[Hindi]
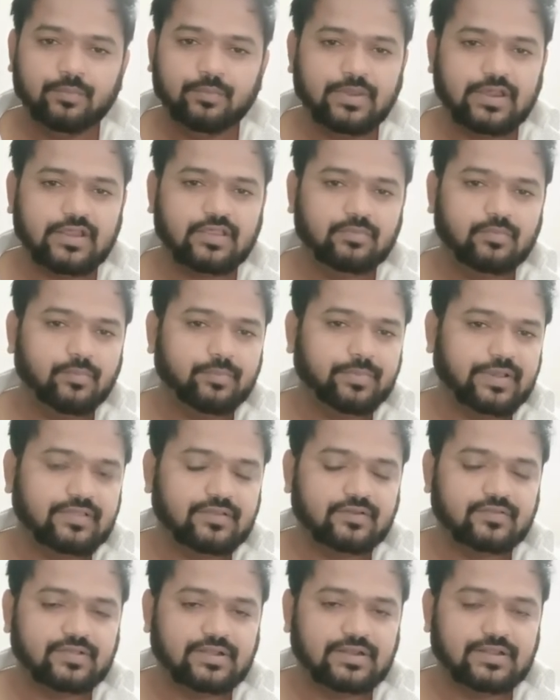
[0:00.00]
मैक्सिमम
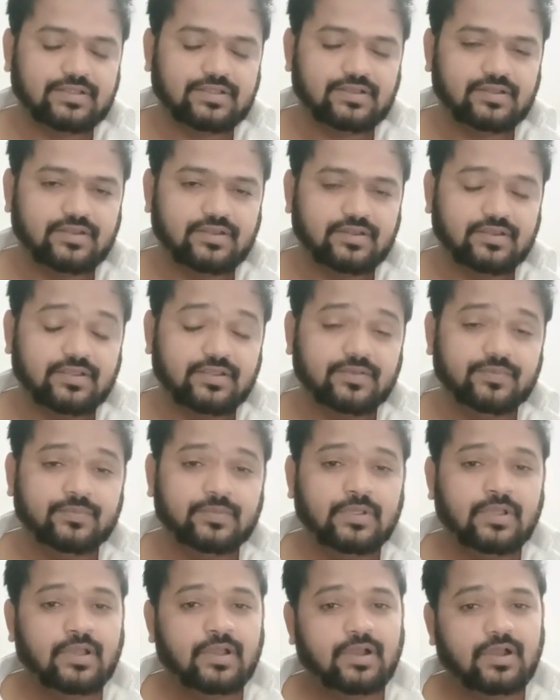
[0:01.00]
पैंसठ साल की रहेगी
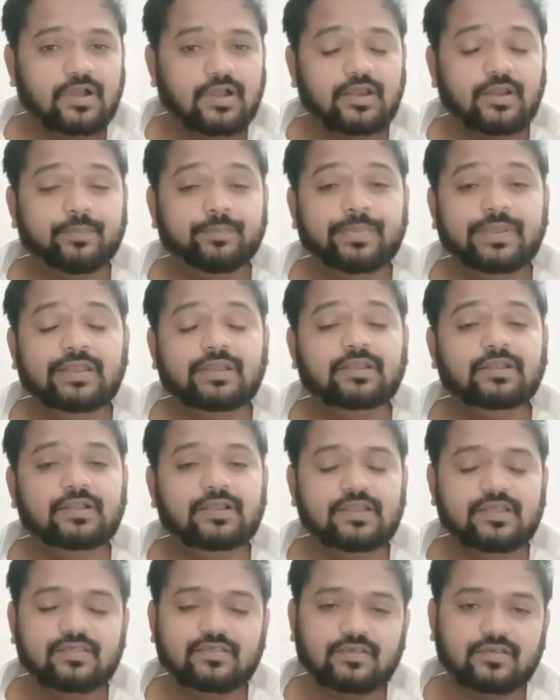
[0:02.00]
अगर आप पे टिल
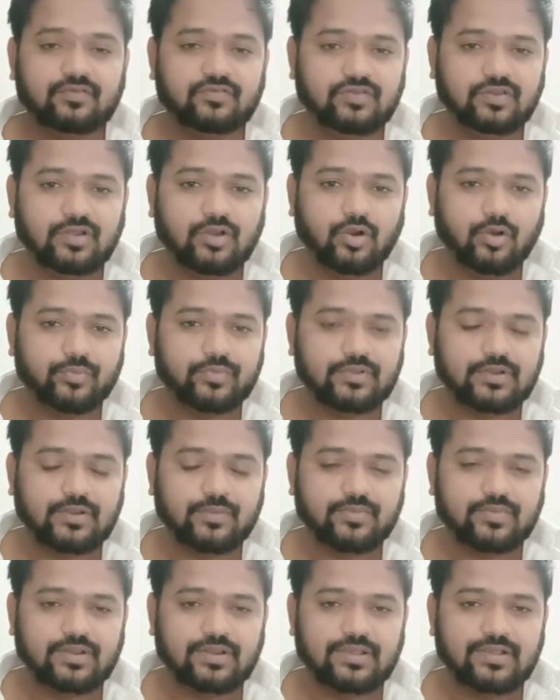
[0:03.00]
एज सिक्सटी का ऑप्शन आप
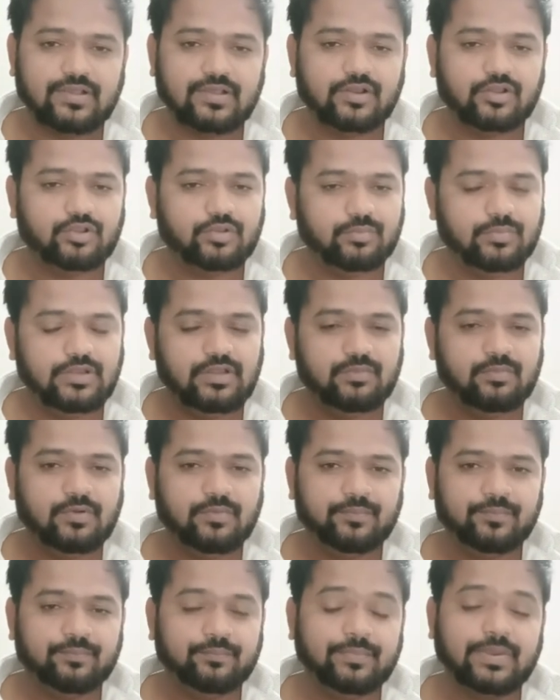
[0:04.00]
सेलेक्ट करें तो
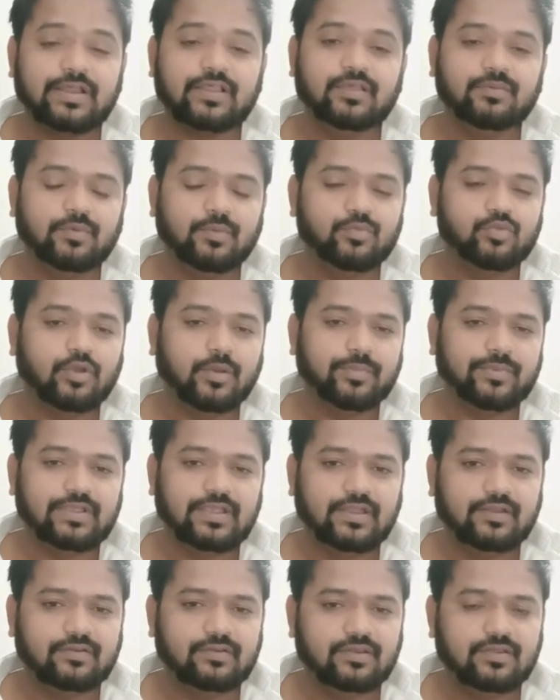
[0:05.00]
मिनिमम मैक्सिमम जो आपकी
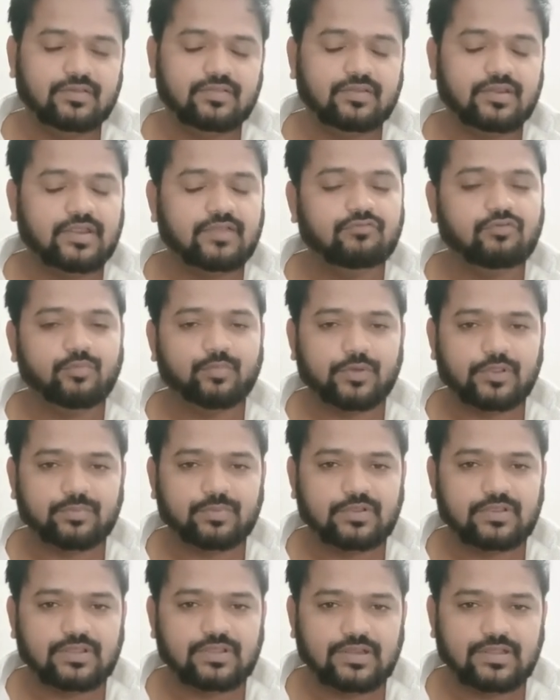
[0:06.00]
एंट्री एज रहेगी वो
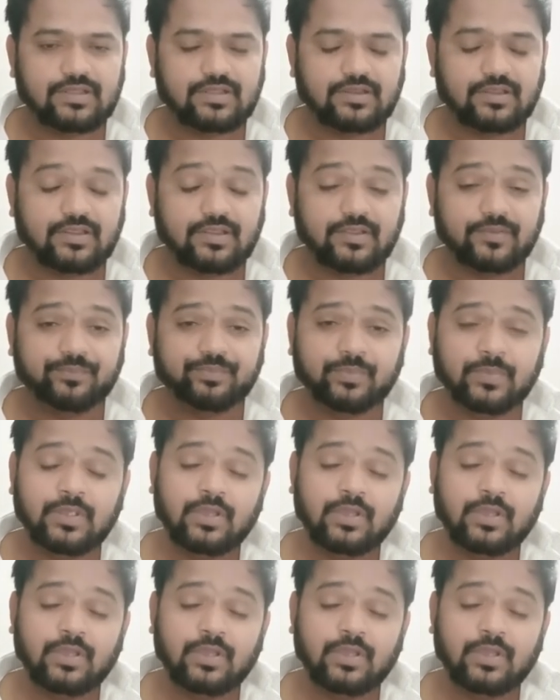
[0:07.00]
पचपन साल की रहेगी